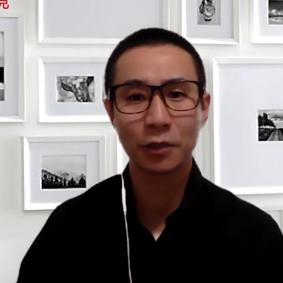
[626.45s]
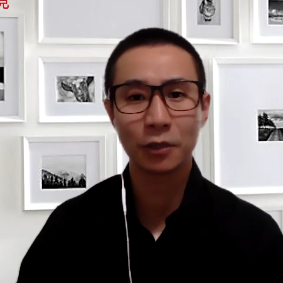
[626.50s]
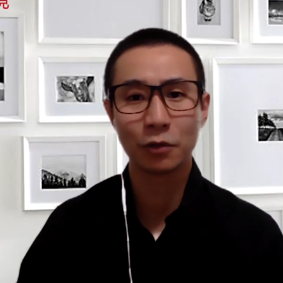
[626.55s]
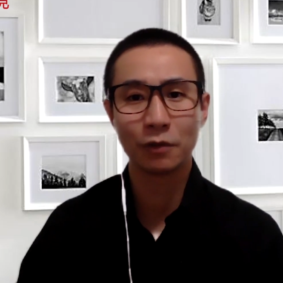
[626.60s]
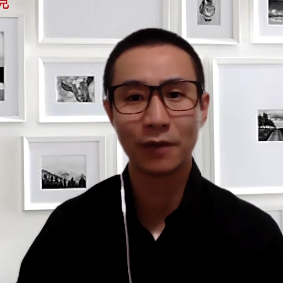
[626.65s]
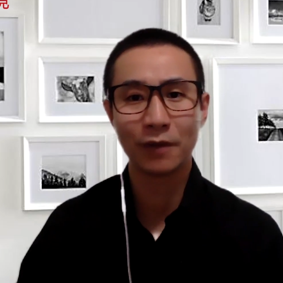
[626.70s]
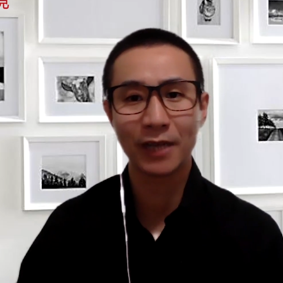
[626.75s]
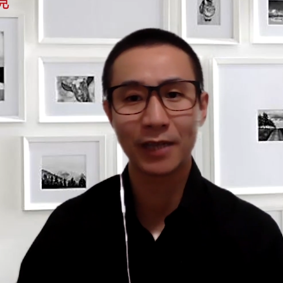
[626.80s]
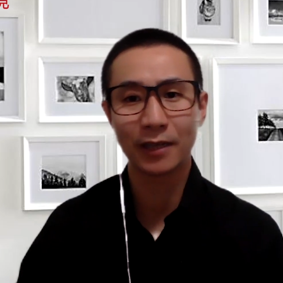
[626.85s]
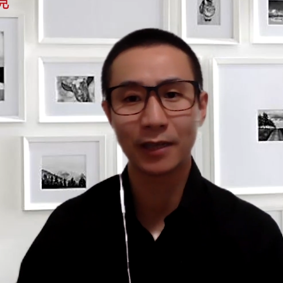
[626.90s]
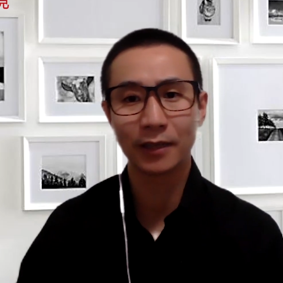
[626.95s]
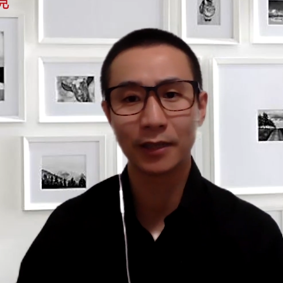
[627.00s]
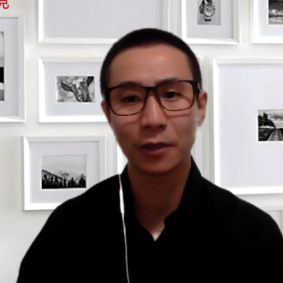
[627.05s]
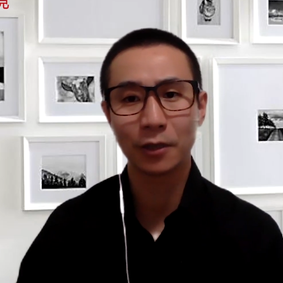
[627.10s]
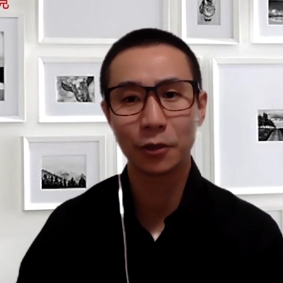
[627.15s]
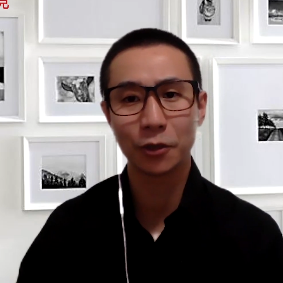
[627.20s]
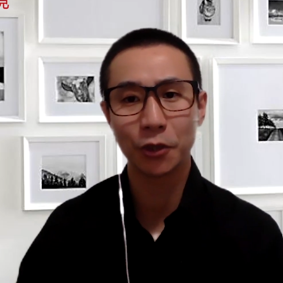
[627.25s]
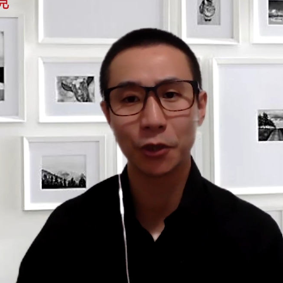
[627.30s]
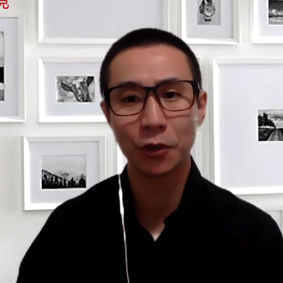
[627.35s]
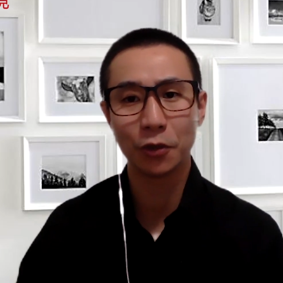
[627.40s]
国外长
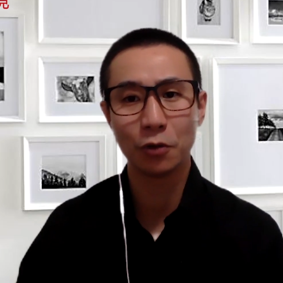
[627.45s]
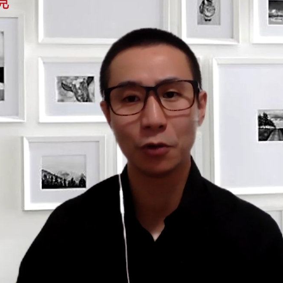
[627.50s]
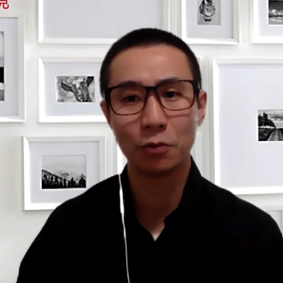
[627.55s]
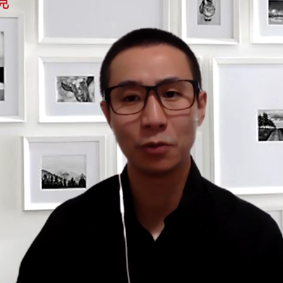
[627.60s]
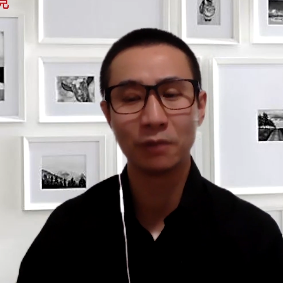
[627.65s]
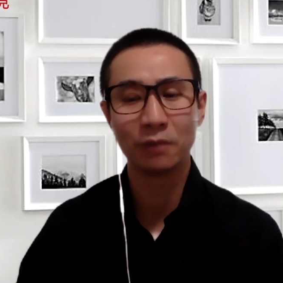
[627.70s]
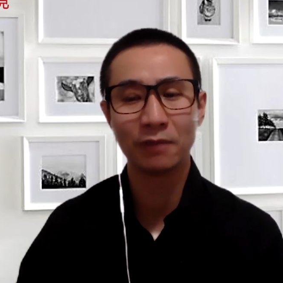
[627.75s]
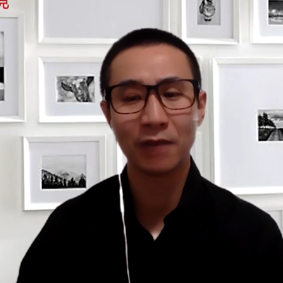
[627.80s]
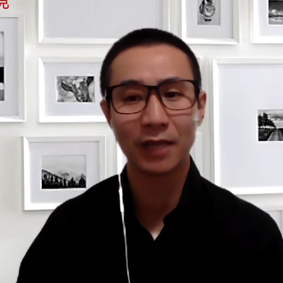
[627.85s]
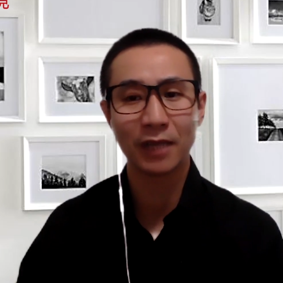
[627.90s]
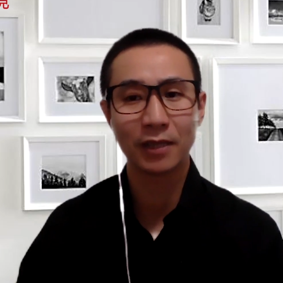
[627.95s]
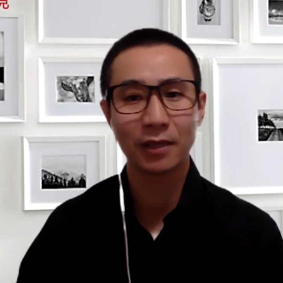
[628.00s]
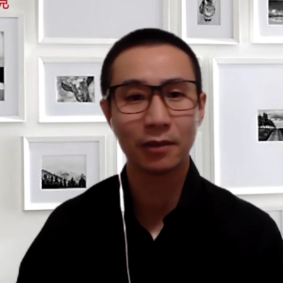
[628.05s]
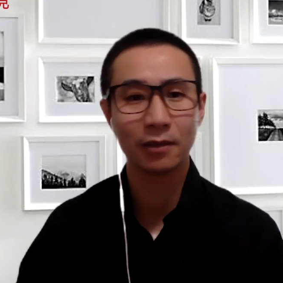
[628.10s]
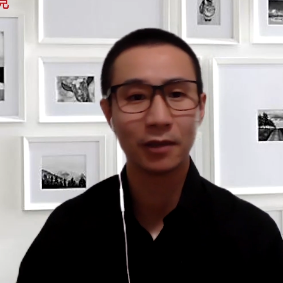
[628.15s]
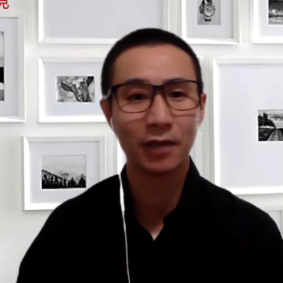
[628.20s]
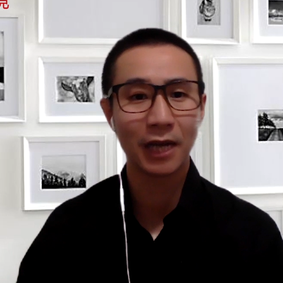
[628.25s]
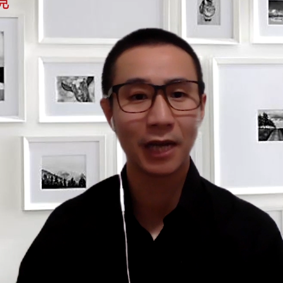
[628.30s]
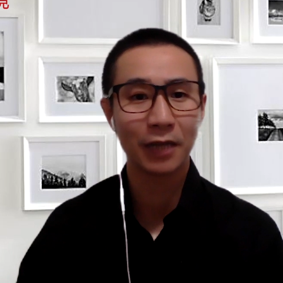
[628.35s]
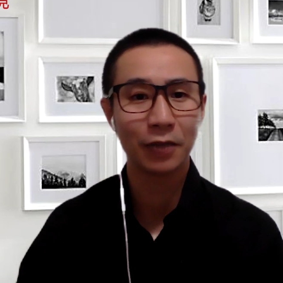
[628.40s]
要求欧盟外交
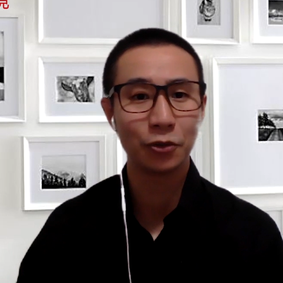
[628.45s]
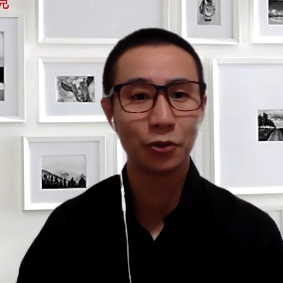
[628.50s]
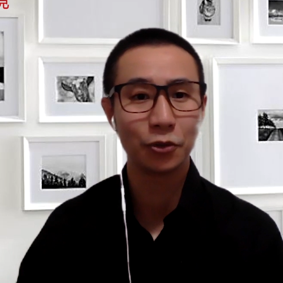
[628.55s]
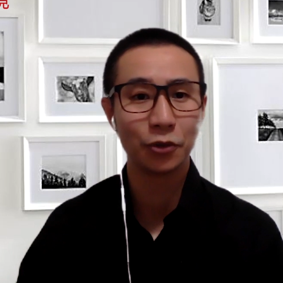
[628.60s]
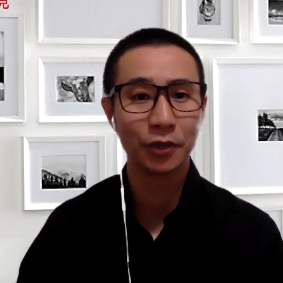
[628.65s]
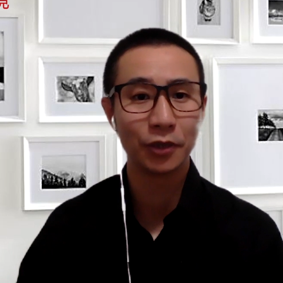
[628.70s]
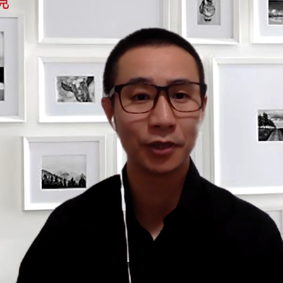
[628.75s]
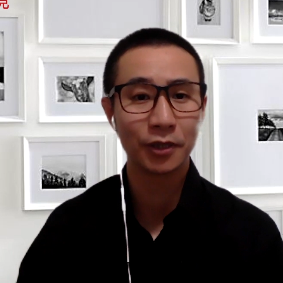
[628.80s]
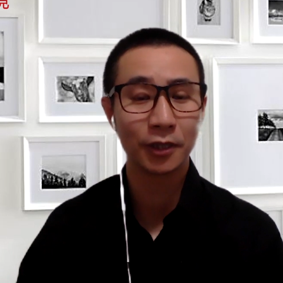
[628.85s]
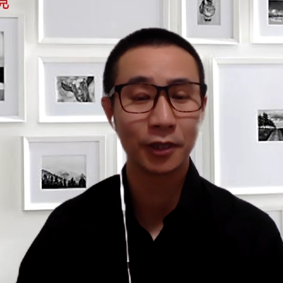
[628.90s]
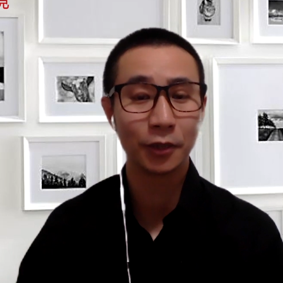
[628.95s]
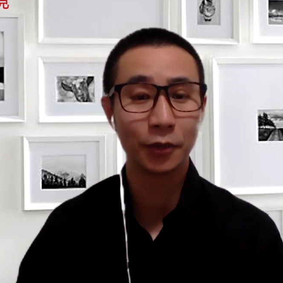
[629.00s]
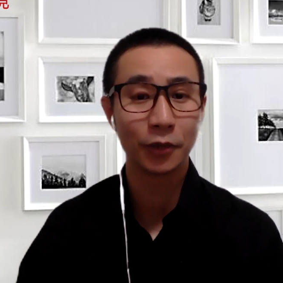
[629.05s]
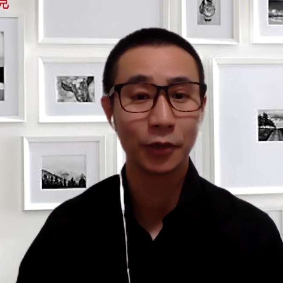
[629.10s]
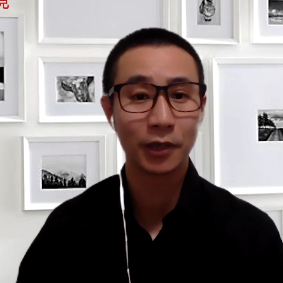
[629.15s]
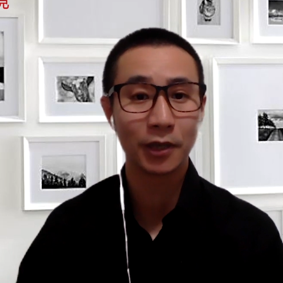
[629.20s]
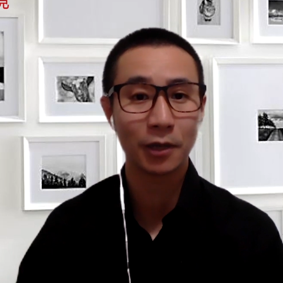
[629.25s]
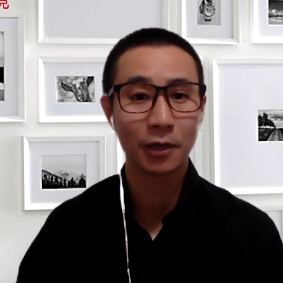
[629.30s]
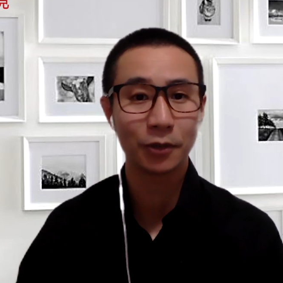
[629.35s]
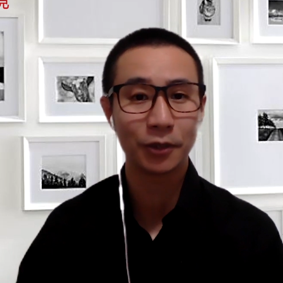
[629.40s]
和安全策略
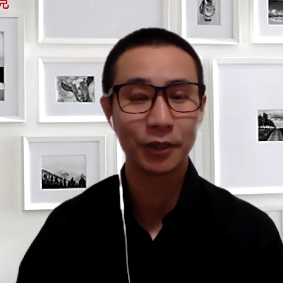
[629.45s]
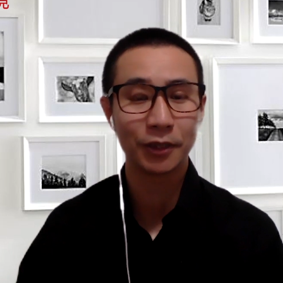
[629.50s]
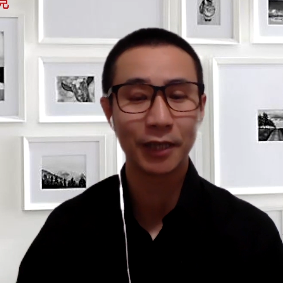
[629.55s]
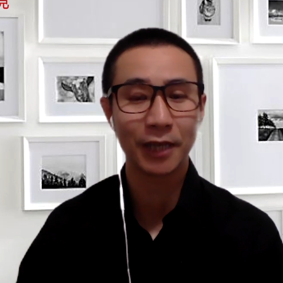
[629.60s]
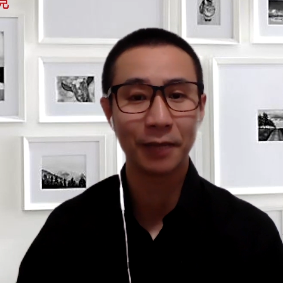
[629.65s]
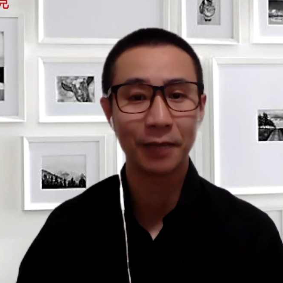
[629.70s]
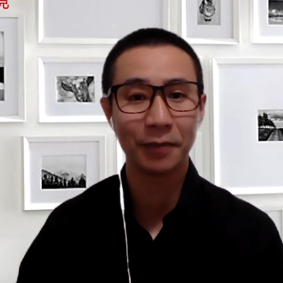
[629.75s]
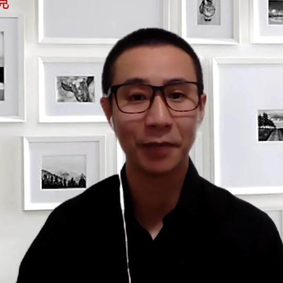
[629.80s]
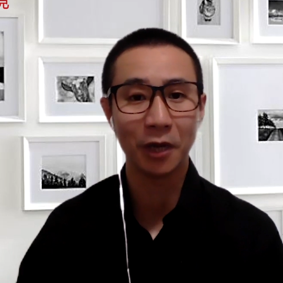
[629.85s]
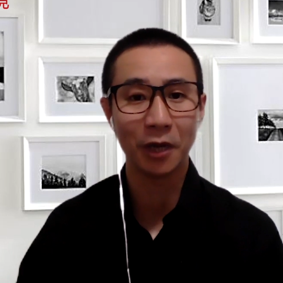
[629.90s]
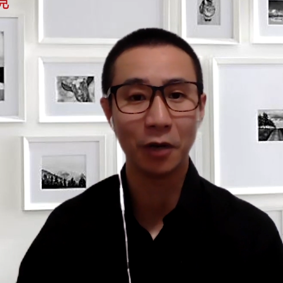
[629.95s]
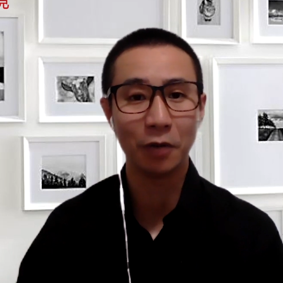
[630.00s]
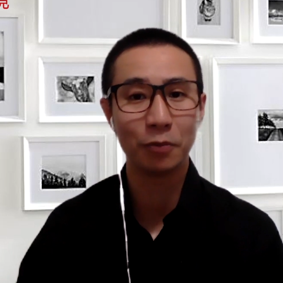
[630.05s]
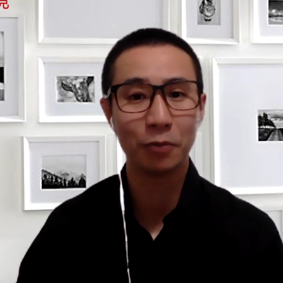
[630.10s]
高级代表